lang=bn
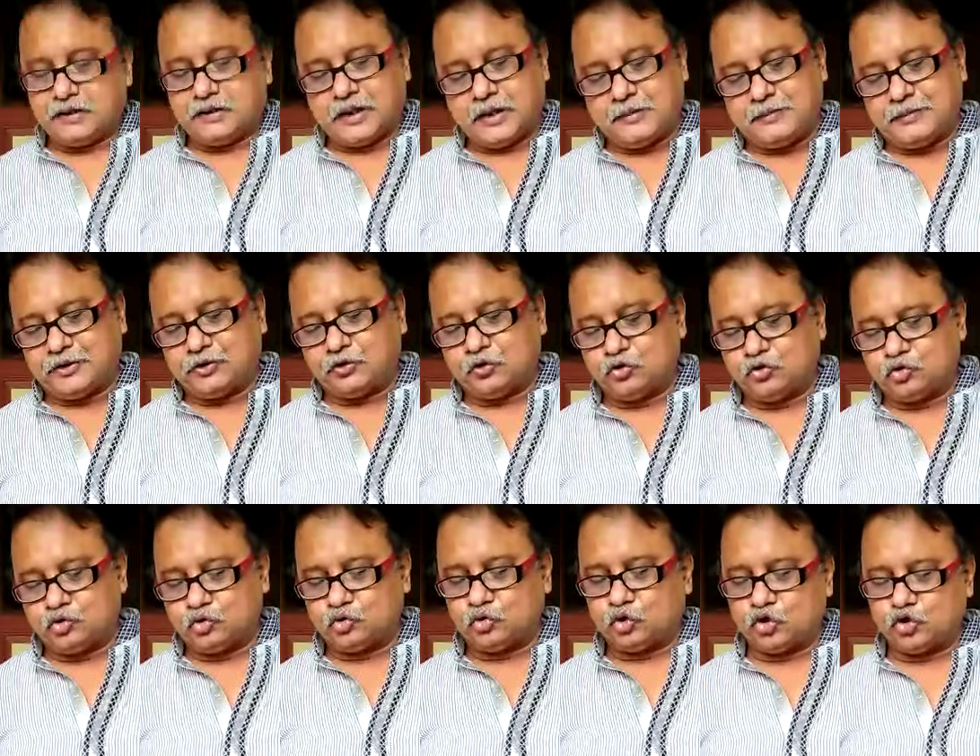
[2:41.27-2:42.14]
দেখবে কিন্তু
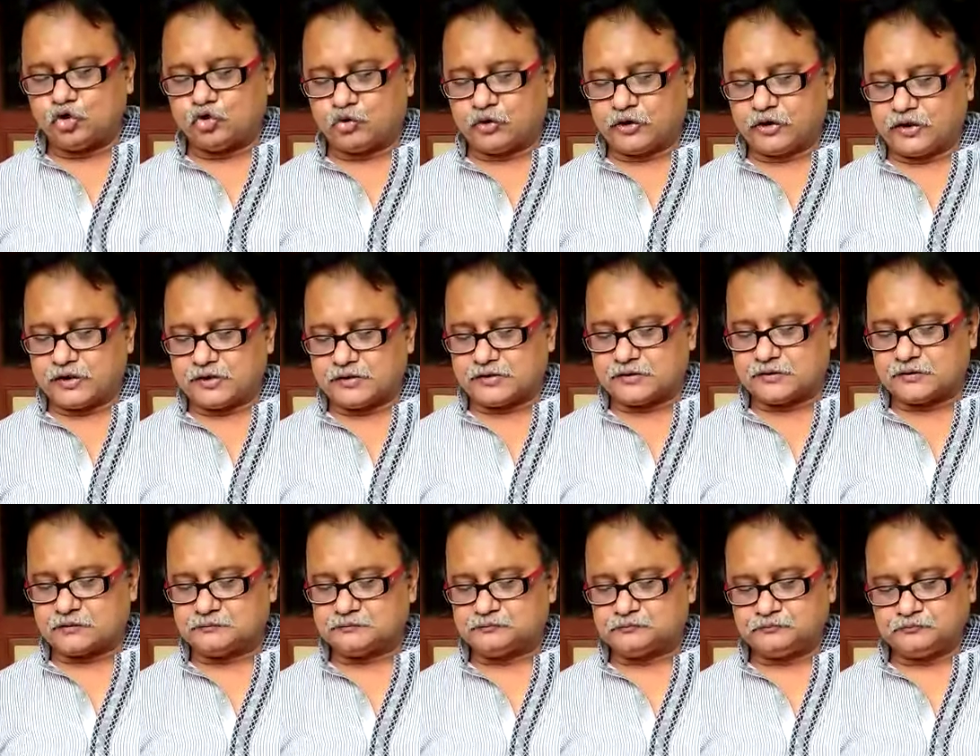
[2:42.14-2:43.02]
দ্রুতই সরে যাচ্ছে
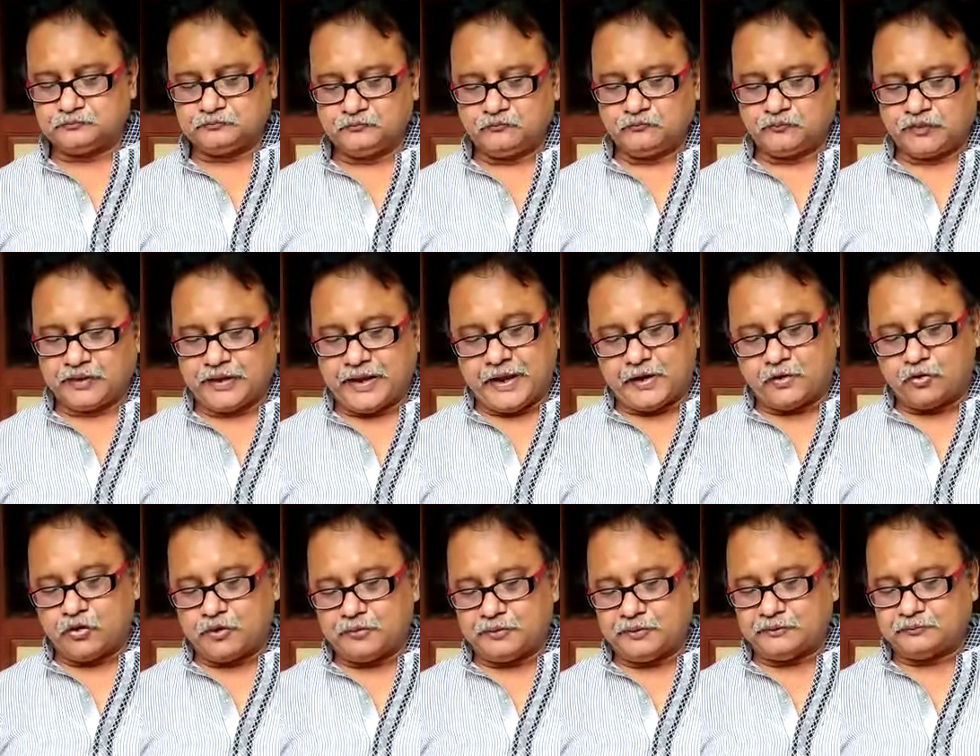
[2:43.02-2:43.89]
কেন
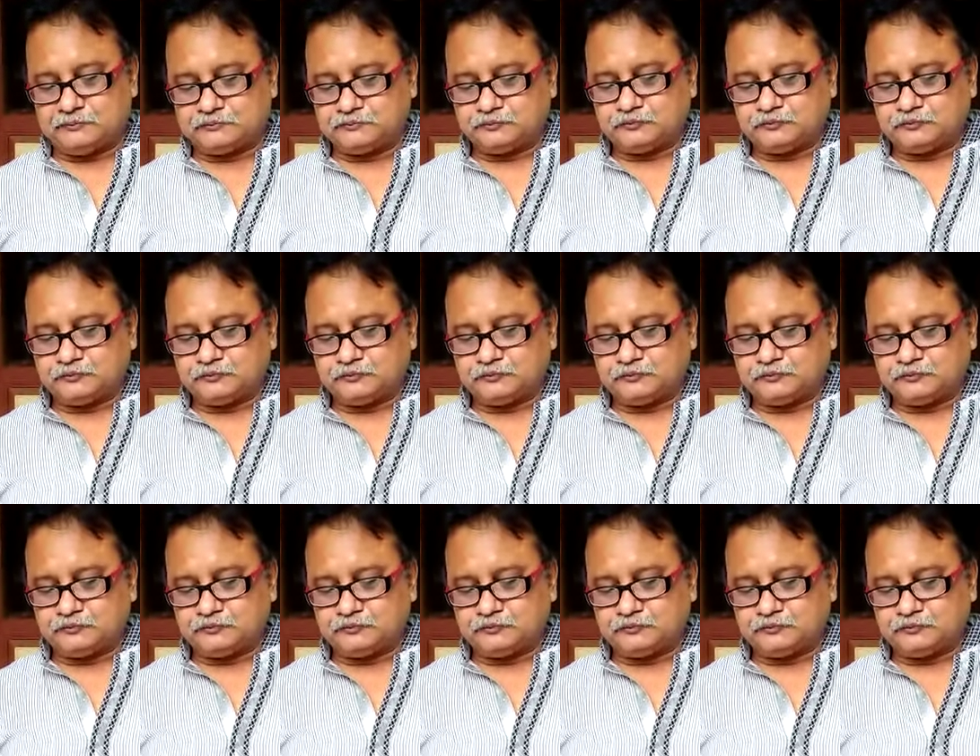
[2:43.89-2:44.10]
হবে